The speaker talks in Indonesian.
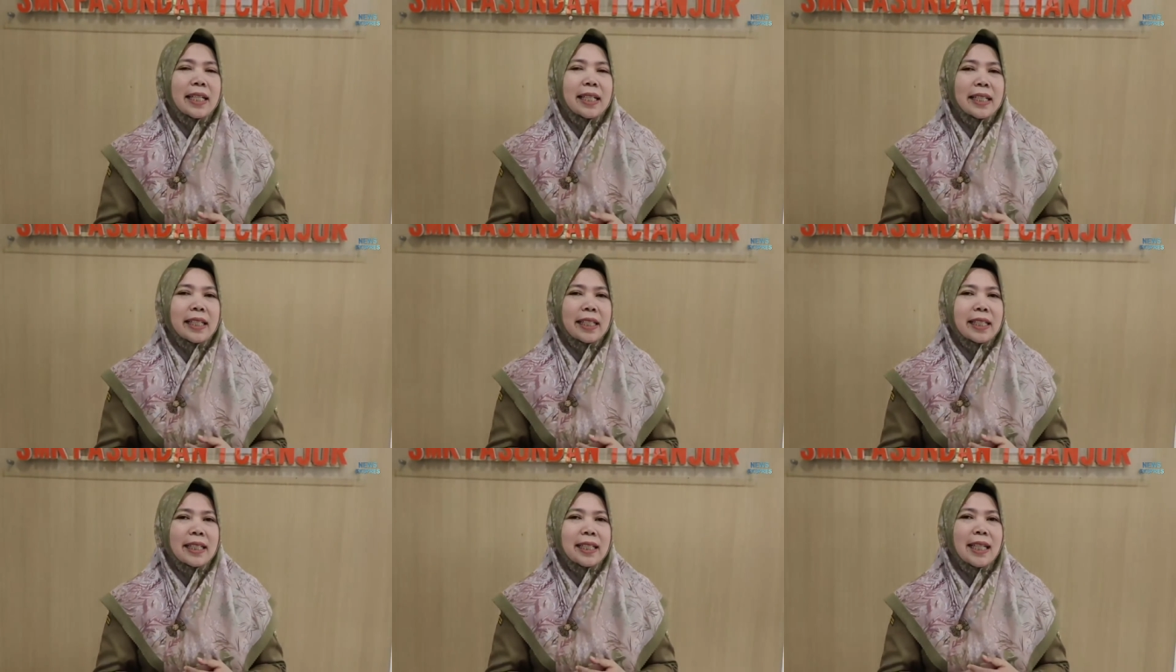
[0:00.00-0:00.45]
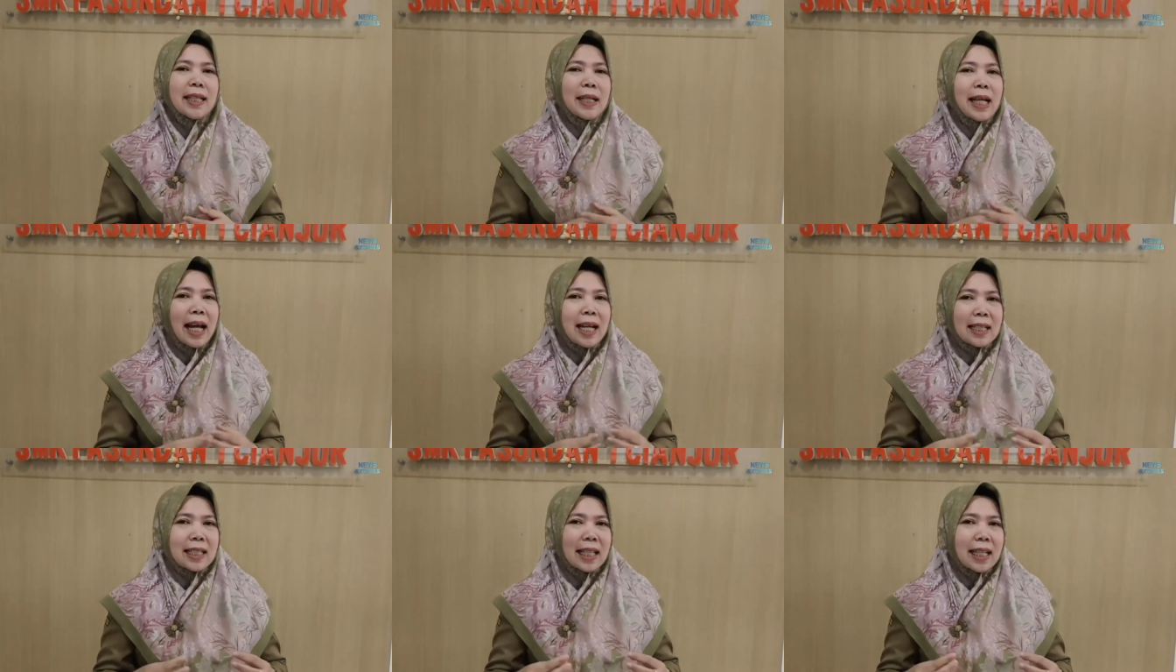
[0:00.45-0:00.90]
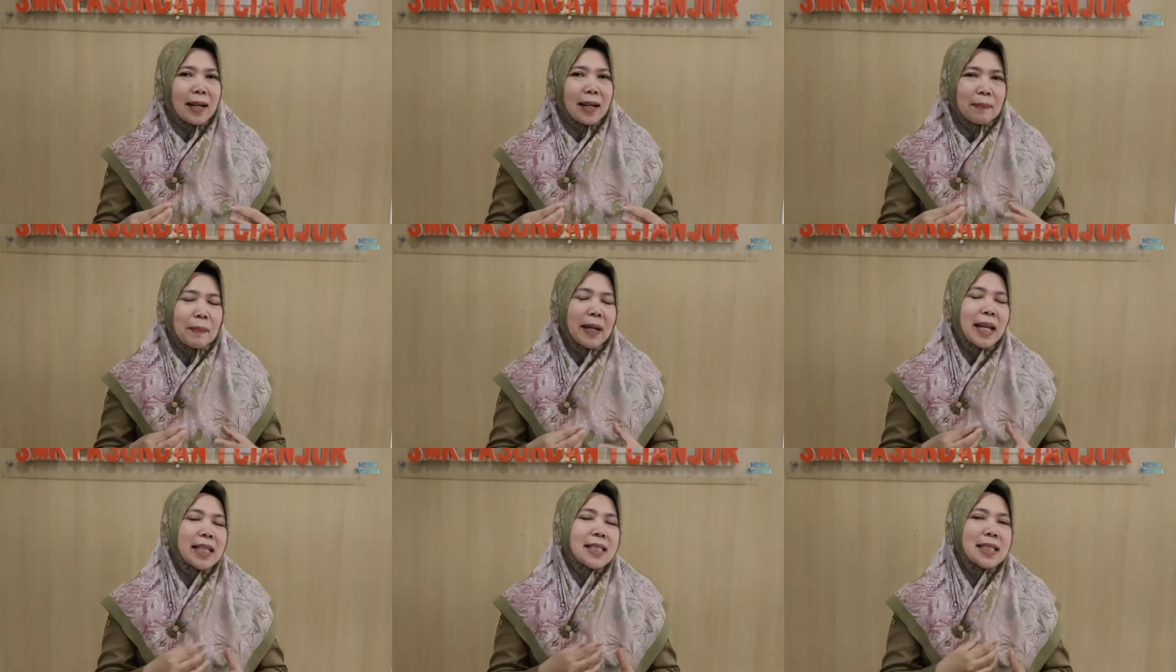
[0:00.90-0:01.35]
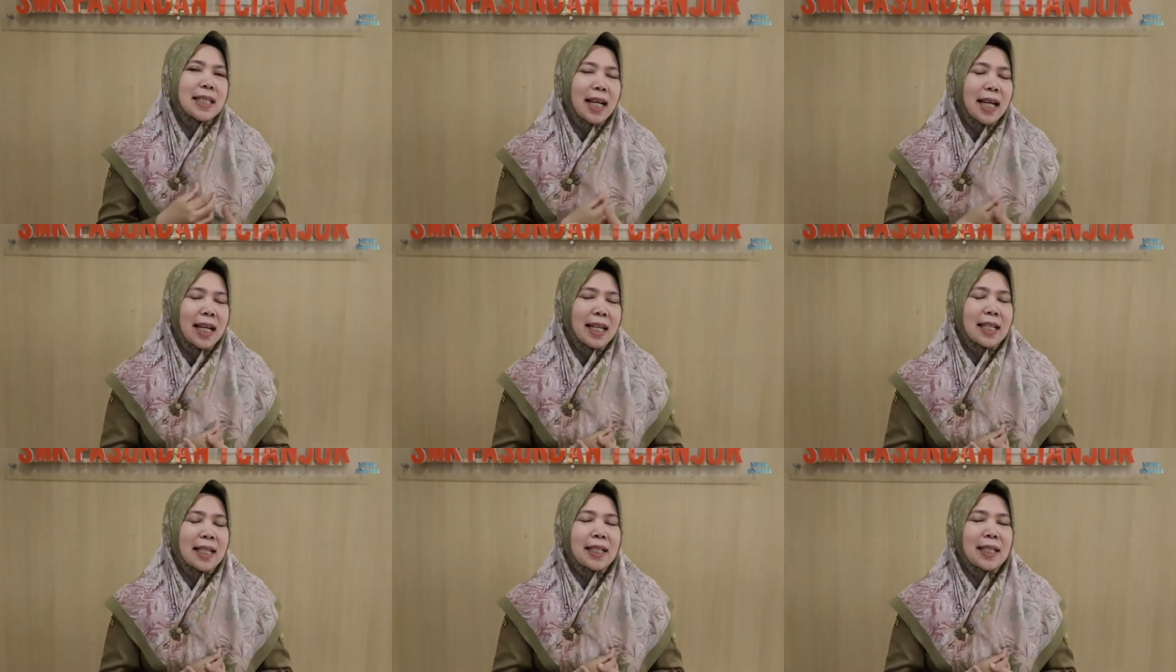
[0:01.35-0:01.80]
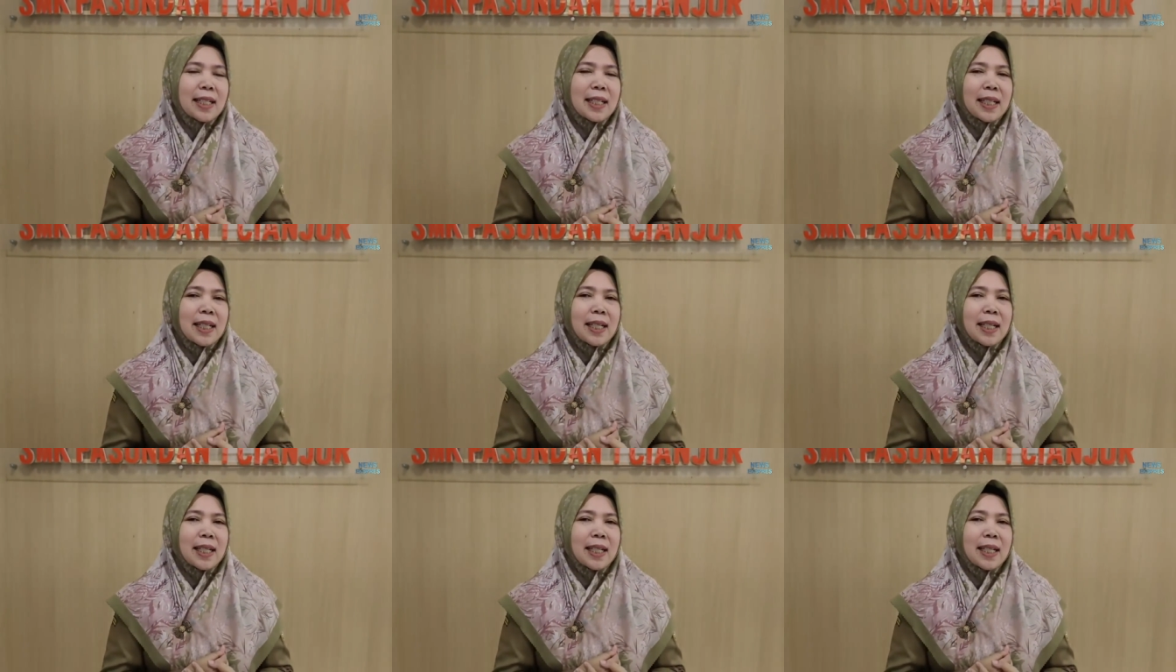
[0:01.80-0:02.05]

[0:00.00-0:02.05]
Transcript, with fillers: eh, di antara pelajar.